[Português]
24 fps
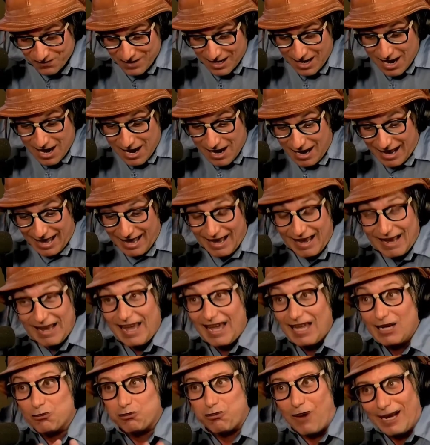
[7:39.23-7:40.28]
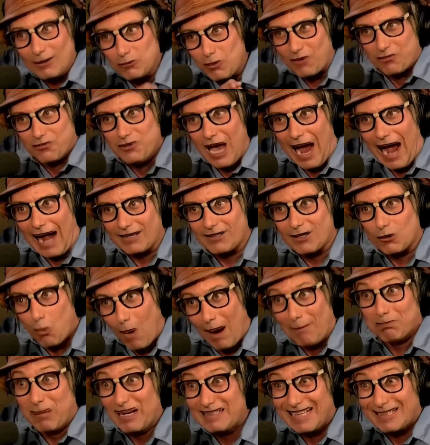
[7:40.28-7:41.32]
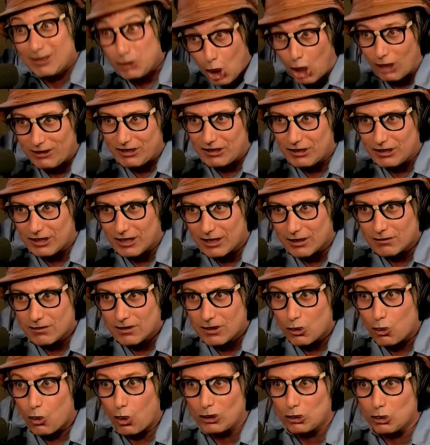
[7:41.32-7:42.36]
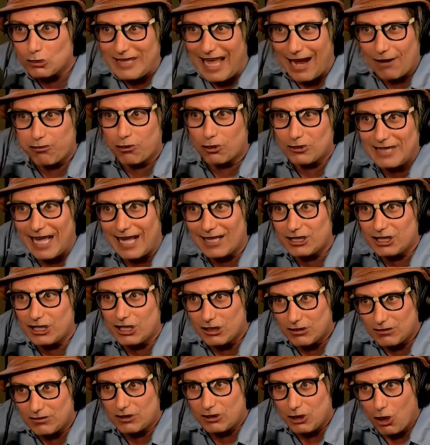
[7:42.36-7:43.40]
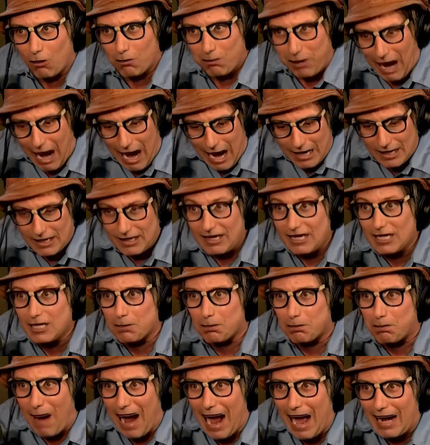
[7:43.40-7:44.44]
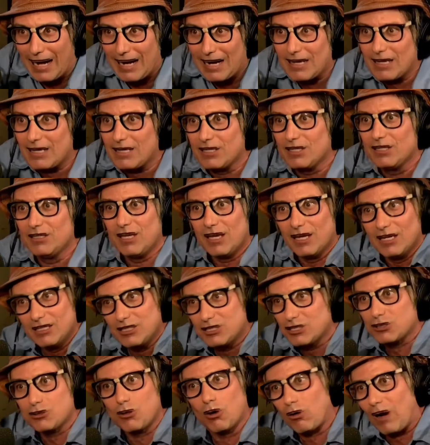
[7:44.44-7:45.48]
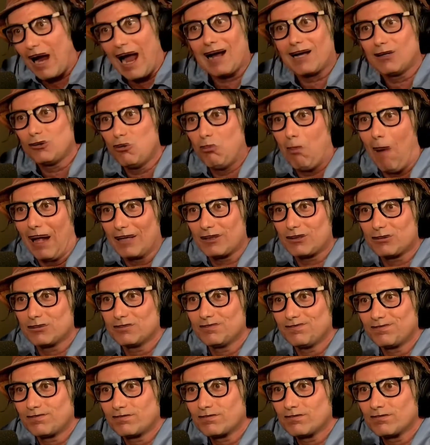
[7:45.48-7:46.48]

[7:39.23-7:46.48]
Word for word: Uhum. Ele vai numa viagem com a banda todinha. Quando dá vontade de, de obrar, ele para e ele só caga no mato.